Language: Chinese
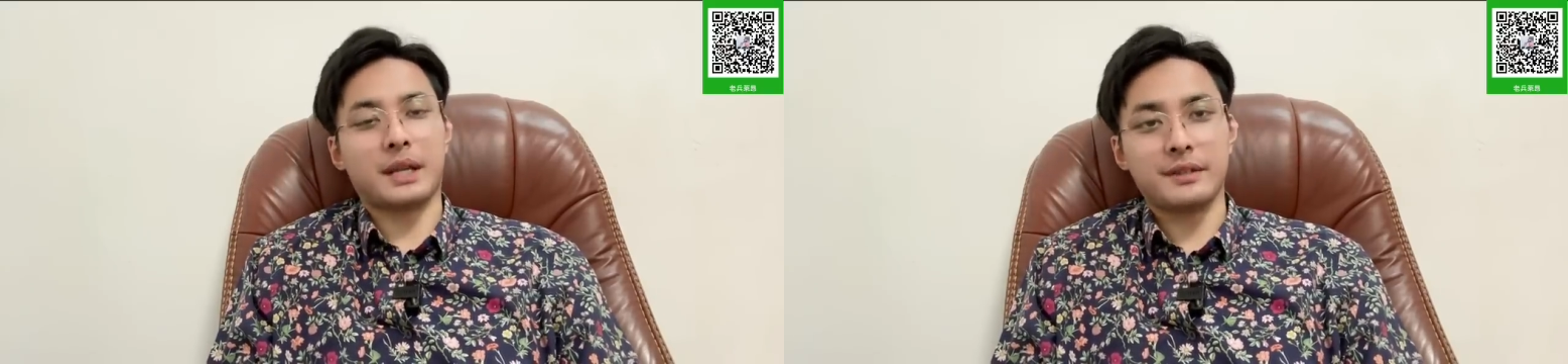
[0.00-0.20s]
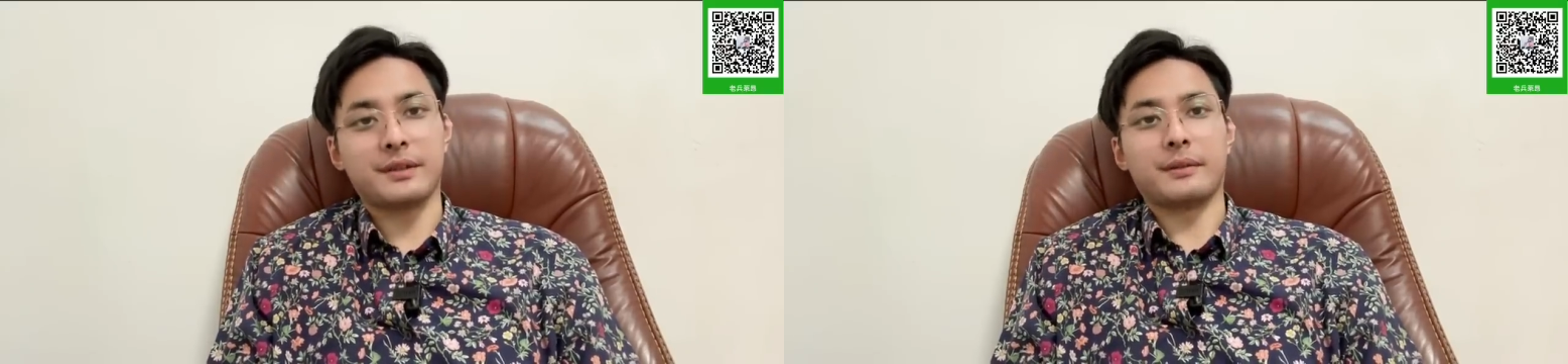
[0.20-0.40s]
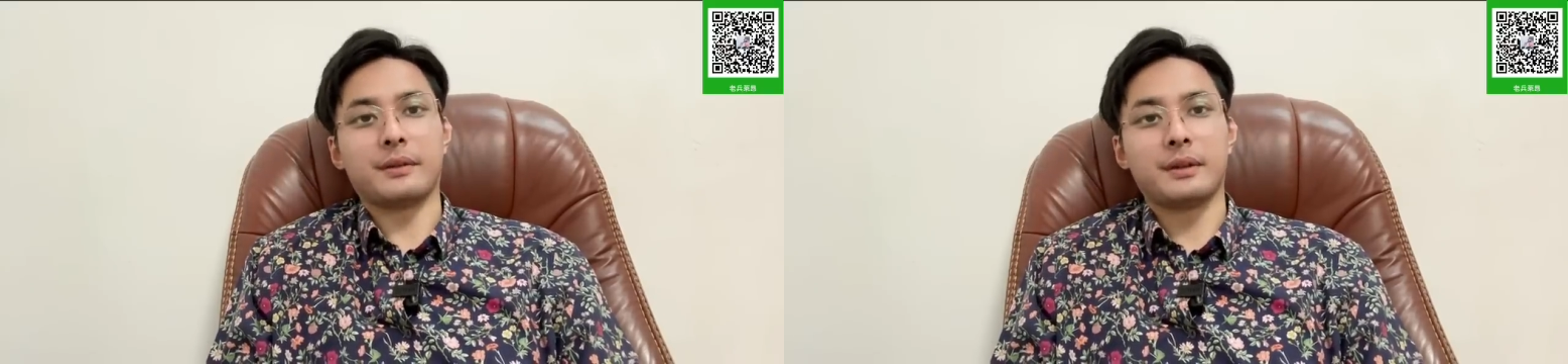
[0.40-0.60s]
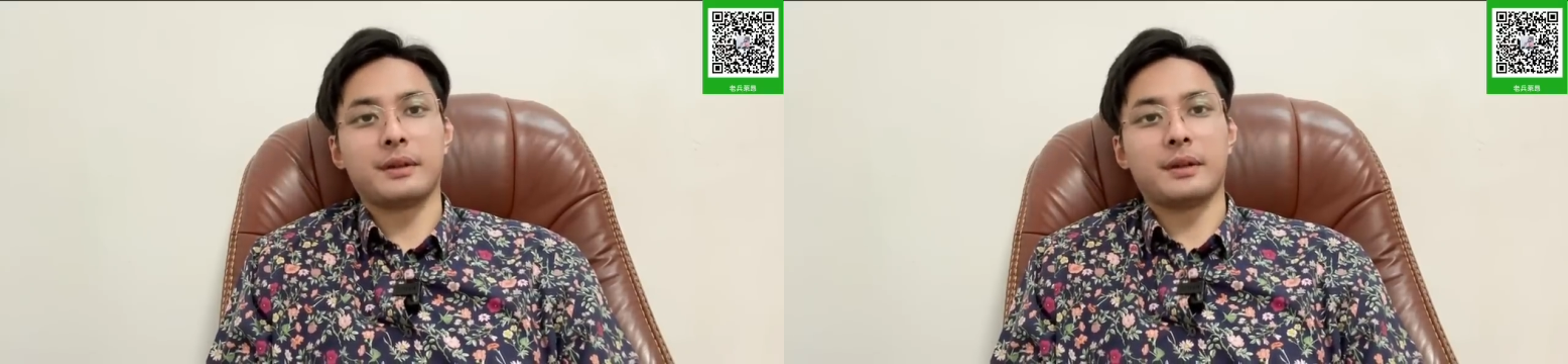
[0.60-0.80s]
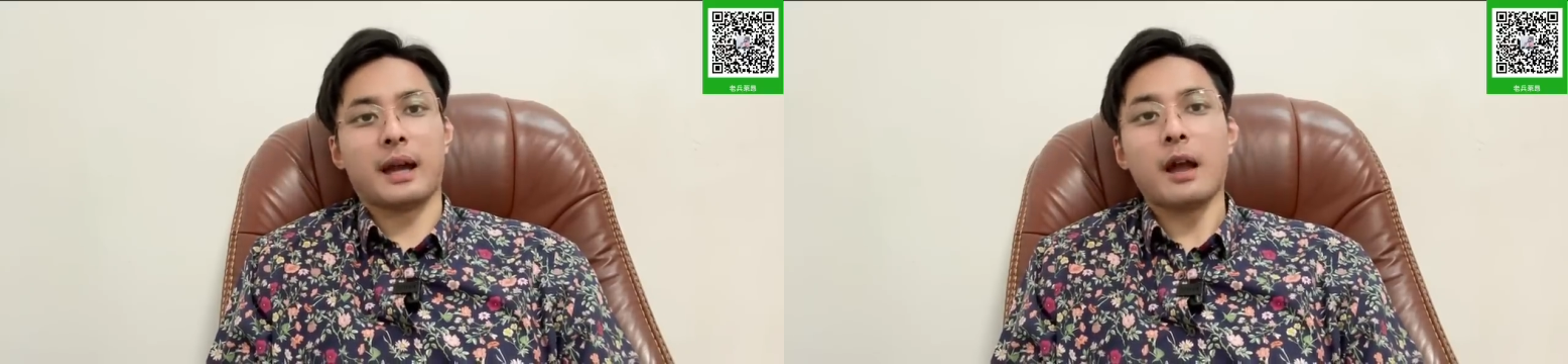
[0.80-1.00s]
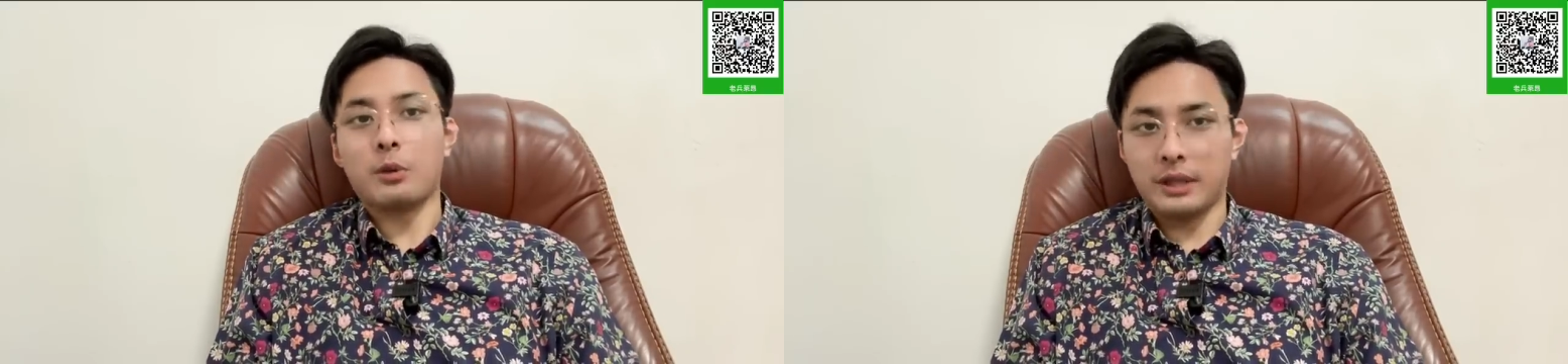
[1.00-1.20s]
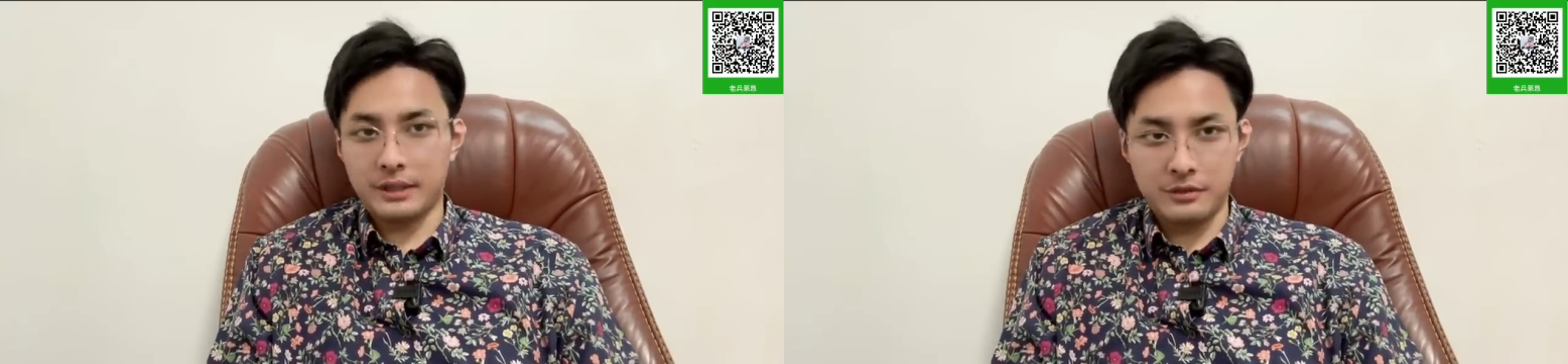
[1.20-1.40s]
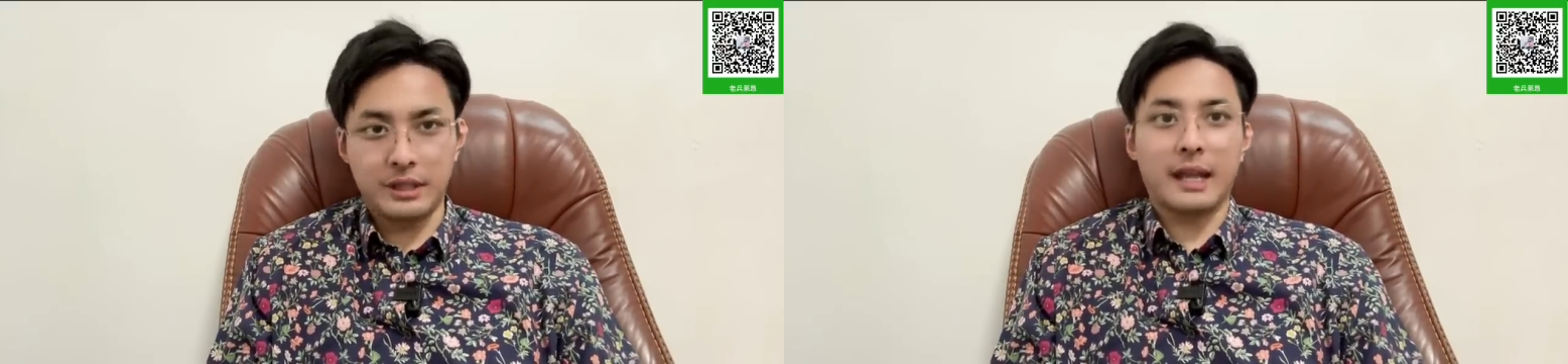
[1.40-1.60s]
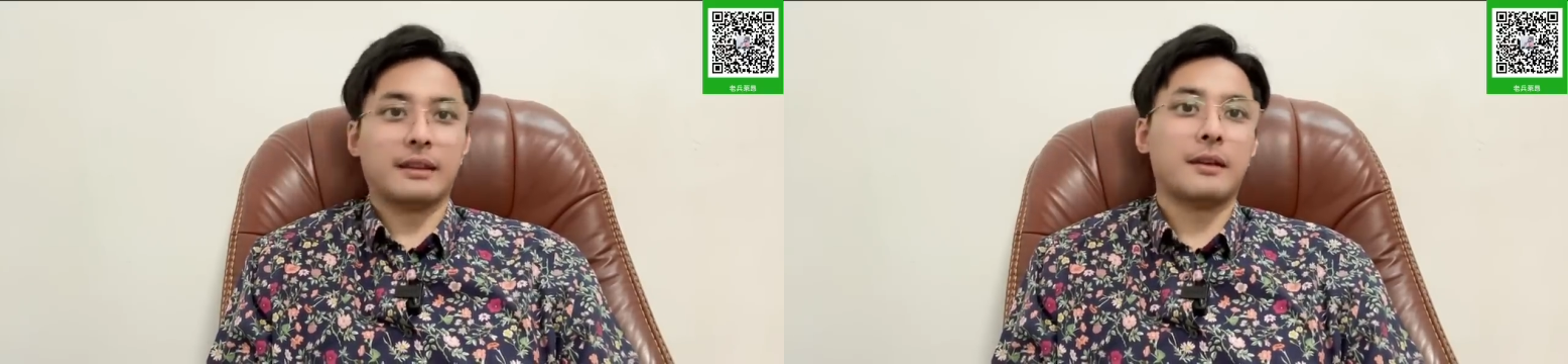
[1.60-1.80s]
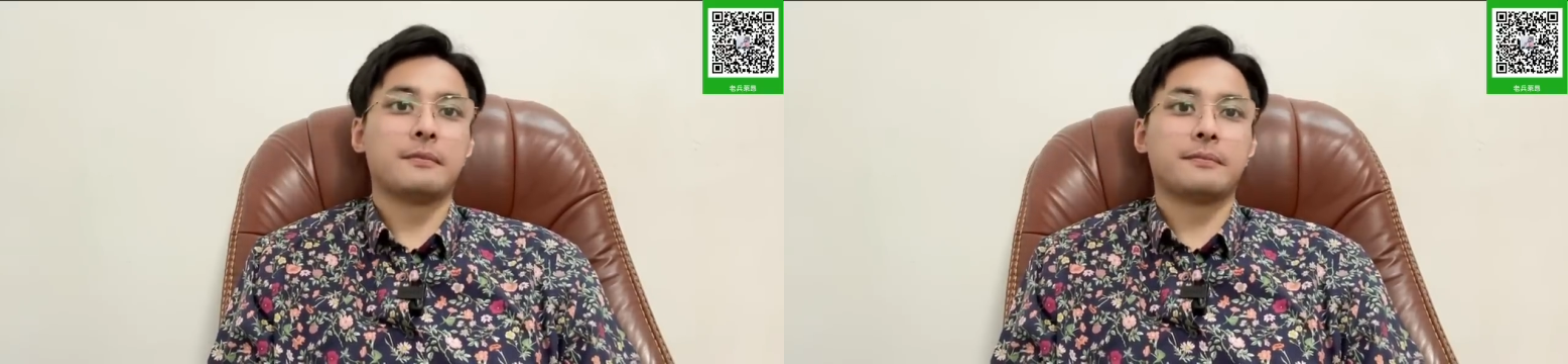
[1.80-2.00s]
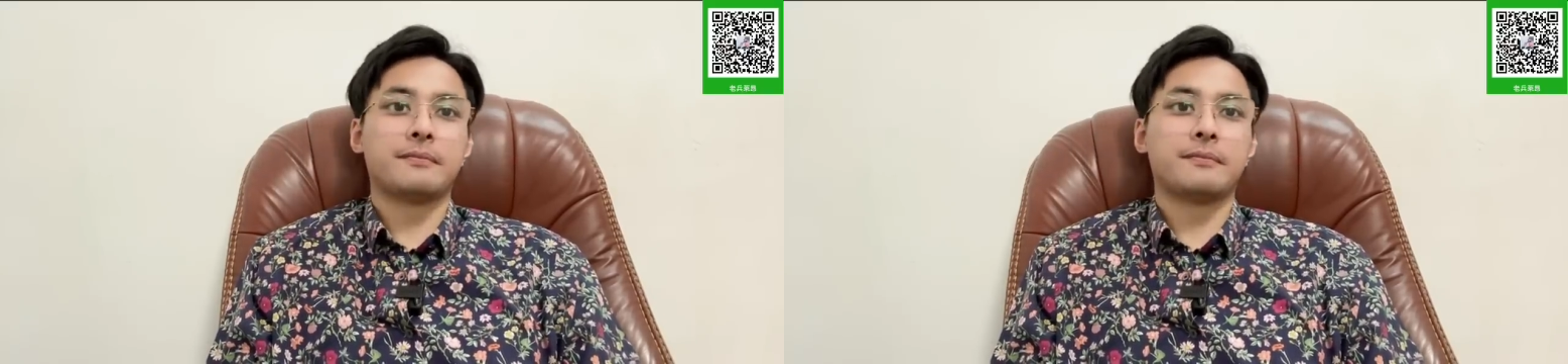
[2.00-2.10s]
片子，韩国人去演的，